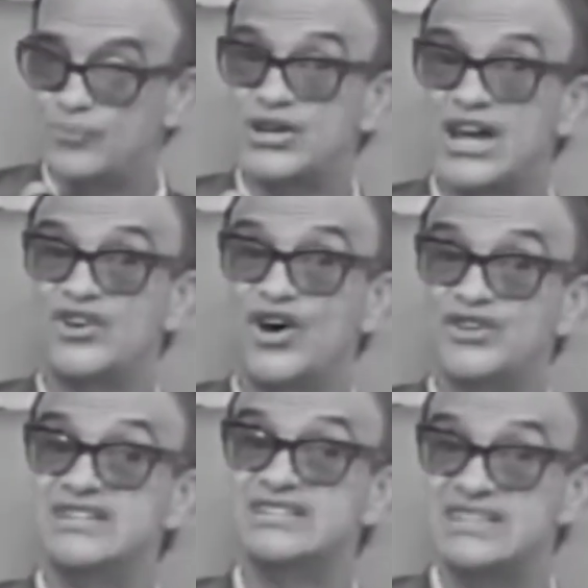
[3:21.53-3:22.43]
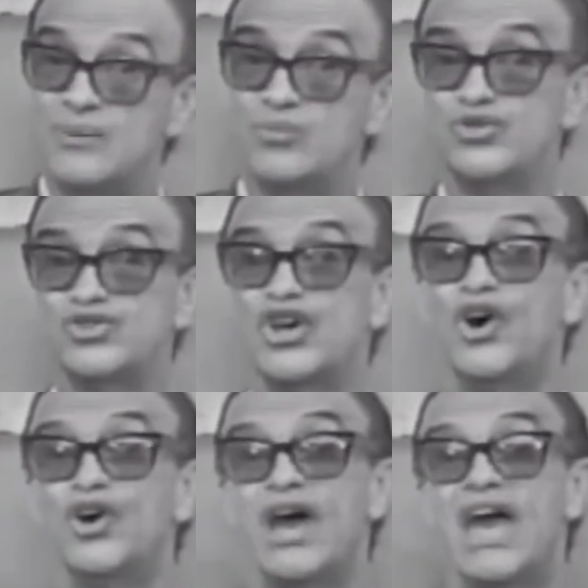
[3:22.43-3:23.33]
porque nós estamos
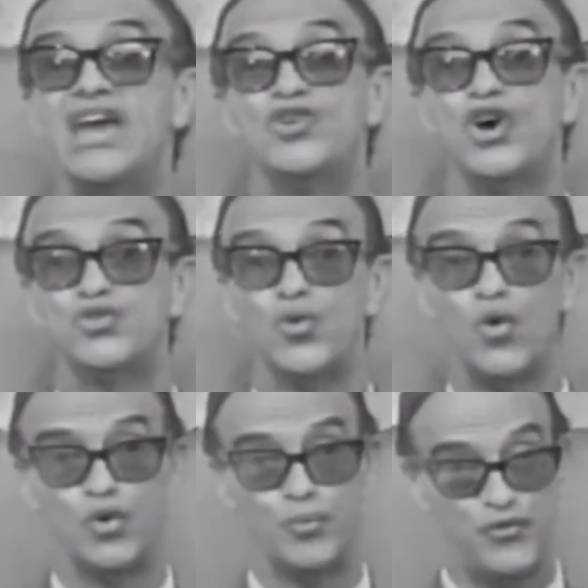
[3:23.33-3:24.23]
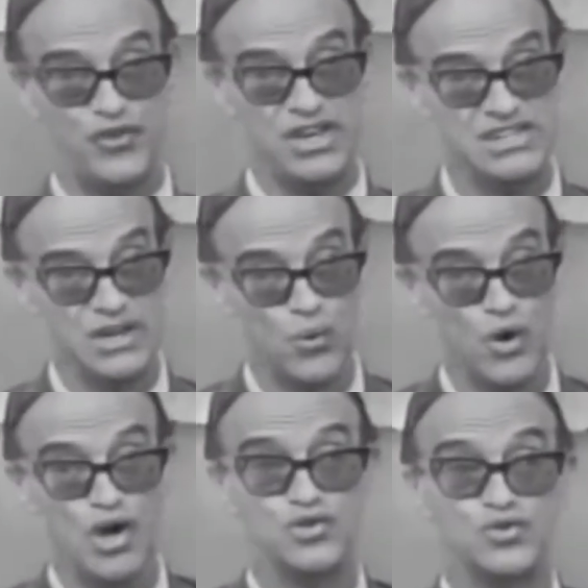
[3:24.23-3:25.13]
em nosso corpo físico